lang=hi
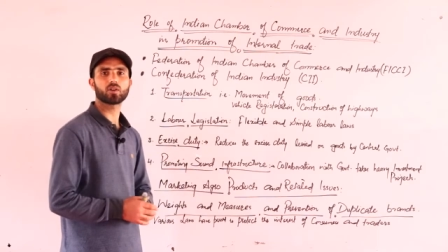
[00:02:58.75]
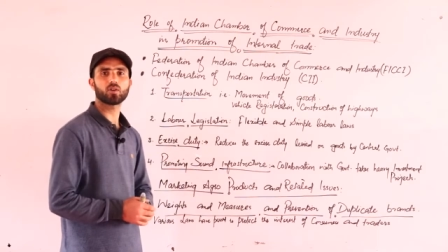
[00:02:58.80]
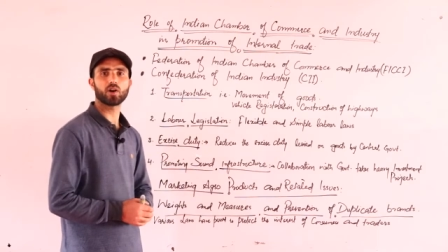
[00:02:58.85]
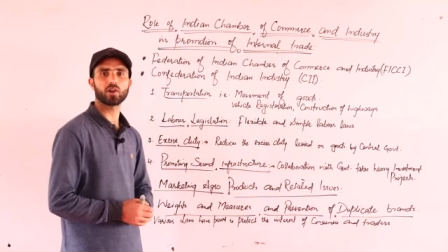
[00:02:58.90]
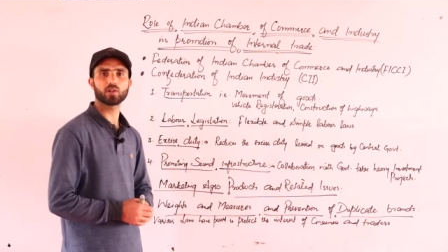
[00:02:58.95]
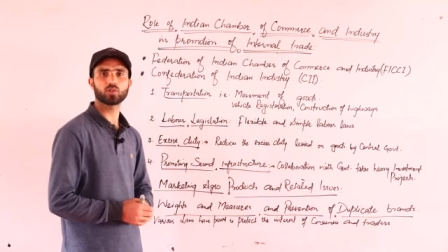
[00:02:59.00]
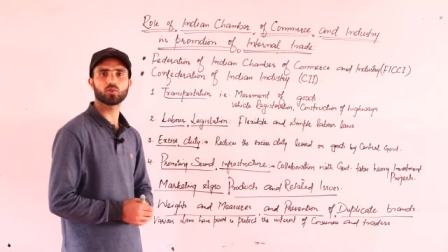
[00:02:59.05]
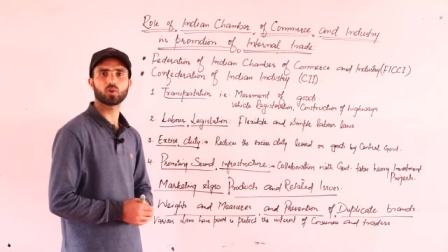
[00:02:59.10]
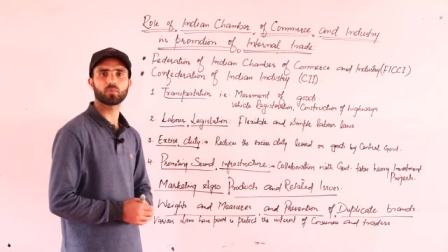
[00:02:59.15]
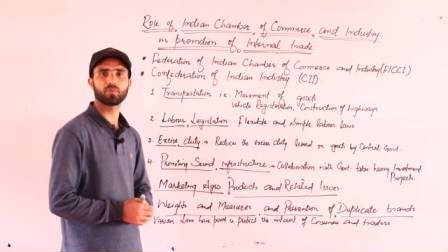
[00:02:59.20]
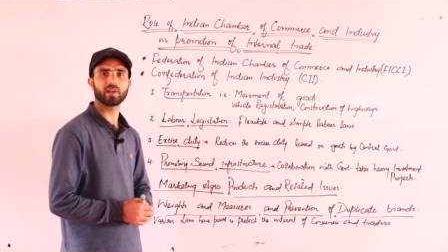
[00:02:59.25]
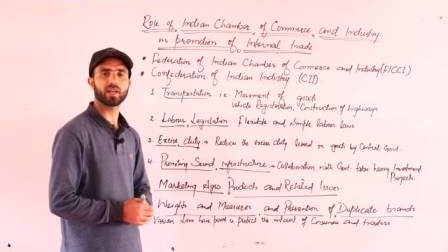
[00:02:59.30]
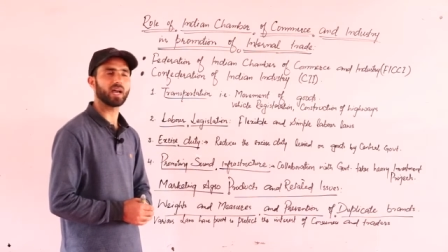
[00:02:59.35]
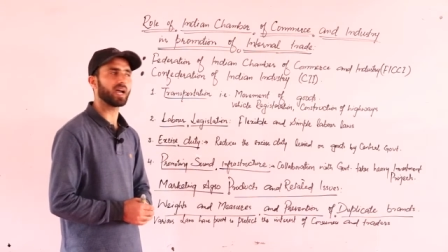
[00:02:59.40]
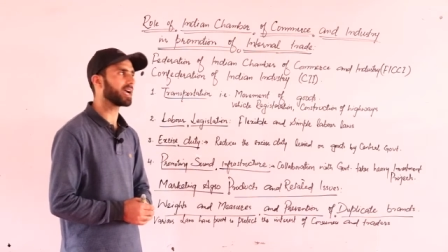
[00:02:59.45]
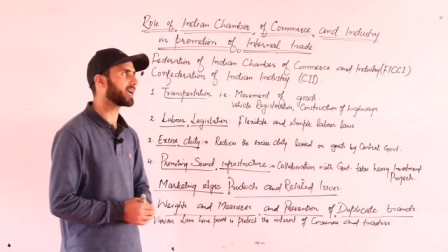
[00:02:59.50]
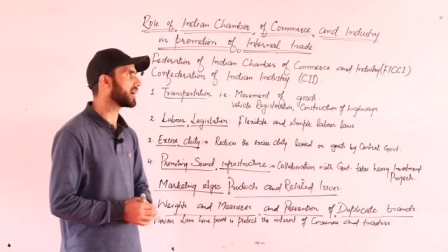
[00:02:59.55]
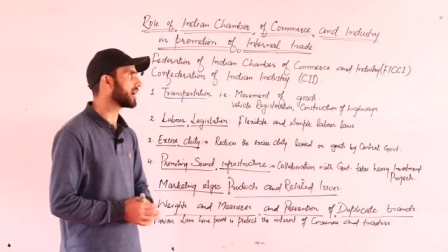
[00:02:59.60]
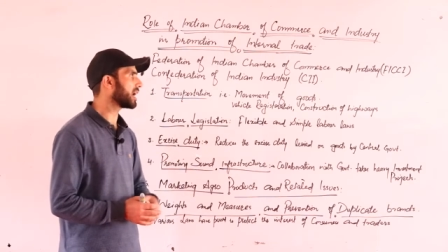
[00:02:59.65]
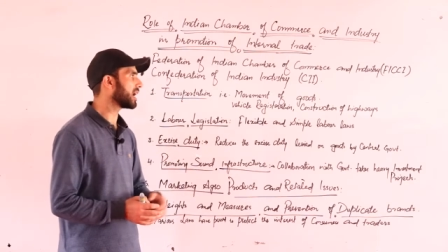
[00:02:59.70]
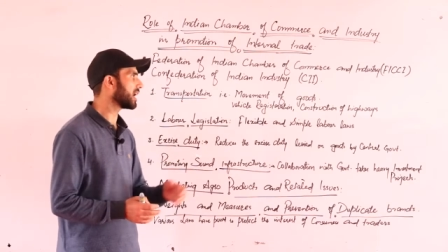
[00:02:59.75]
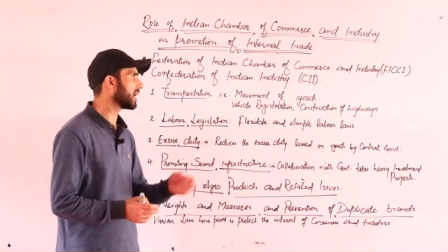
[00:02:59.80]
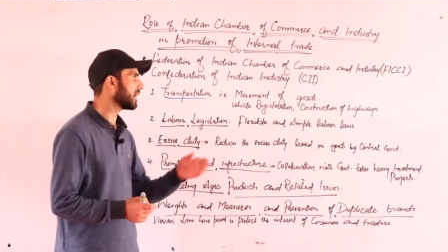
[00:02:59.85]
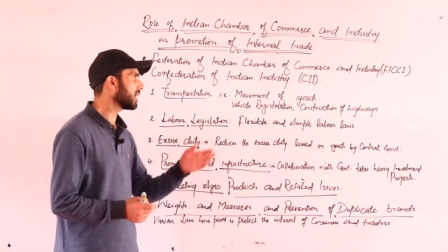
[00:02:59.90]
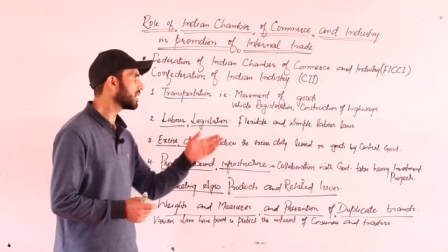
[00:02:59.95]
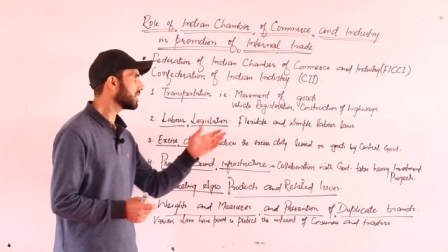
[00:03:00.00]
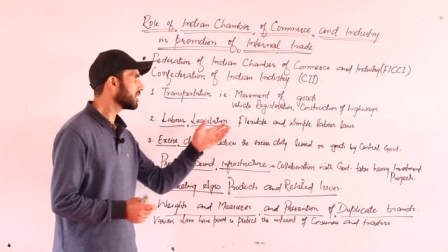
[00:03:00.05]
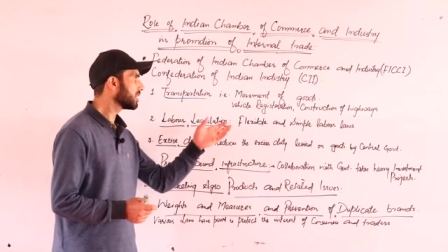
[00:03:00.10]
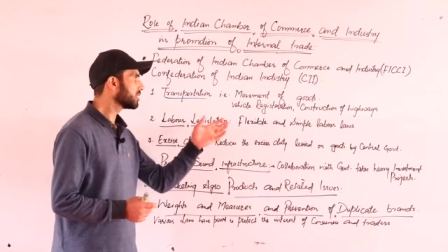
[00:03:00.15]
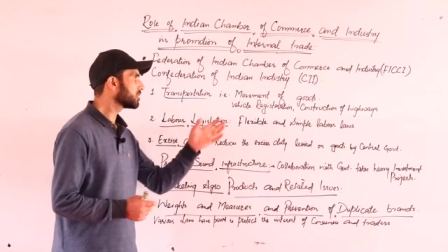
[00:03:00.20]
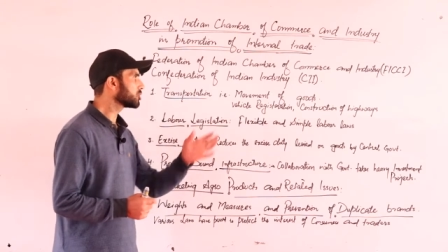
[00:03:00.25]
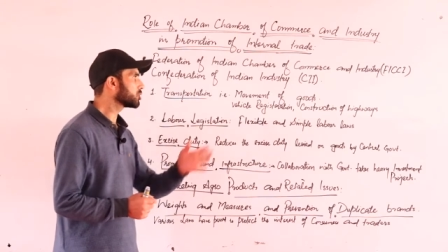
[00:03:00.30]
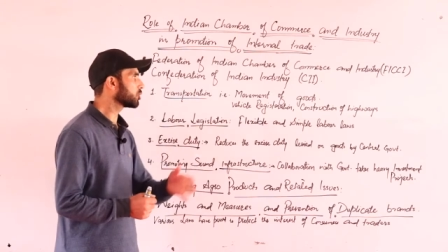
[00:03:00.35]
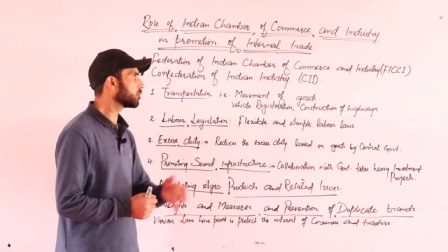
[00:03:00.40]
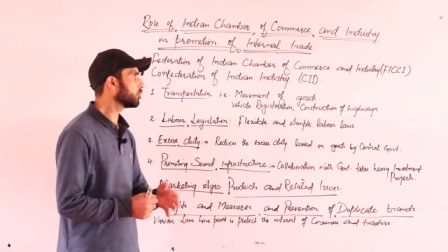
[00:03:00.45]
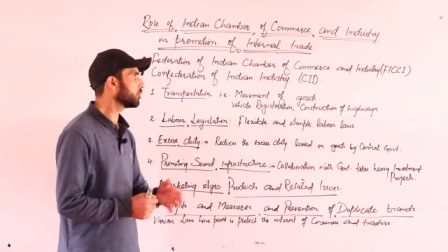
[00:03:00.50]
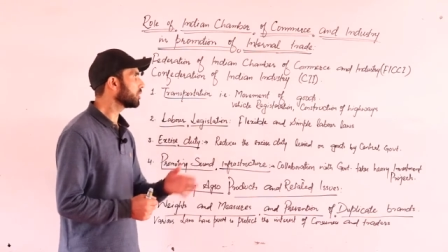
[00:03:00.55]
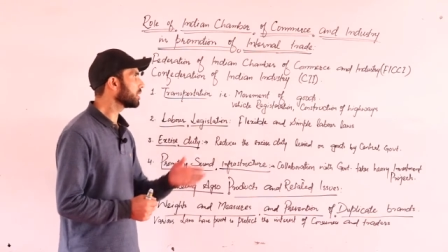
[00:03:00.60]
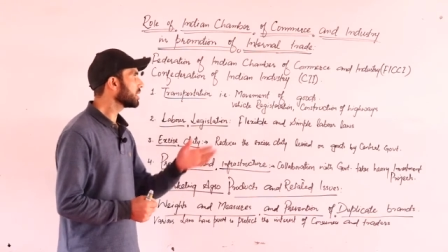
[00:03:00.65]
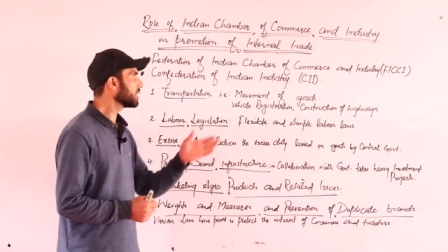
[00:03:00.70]
कॉरिडोर बनाया गया है
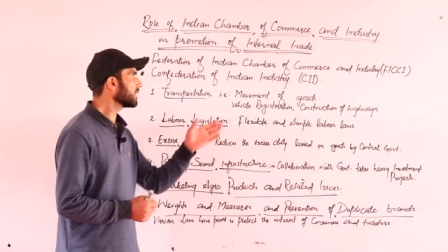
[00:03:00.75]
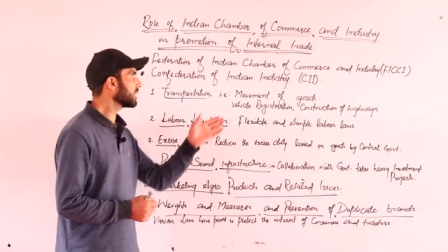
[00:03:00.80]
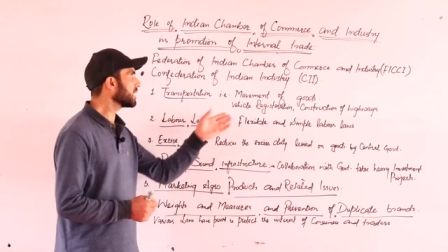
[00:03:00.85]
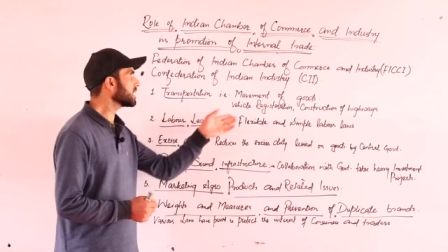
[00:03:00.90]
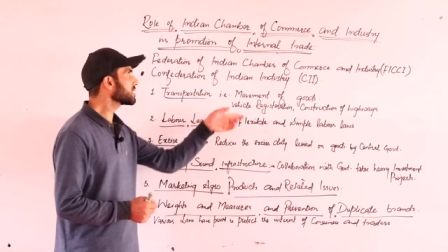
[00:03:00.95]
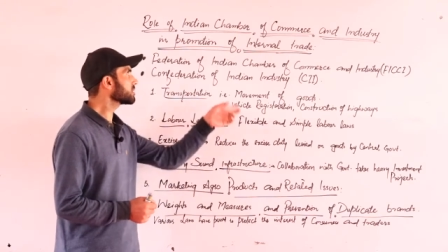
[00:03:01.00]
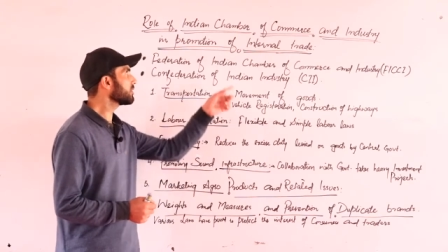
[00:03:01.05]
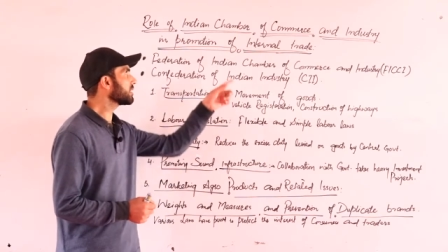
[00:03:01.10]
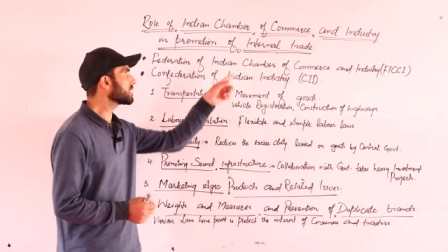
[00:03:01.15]
जो इस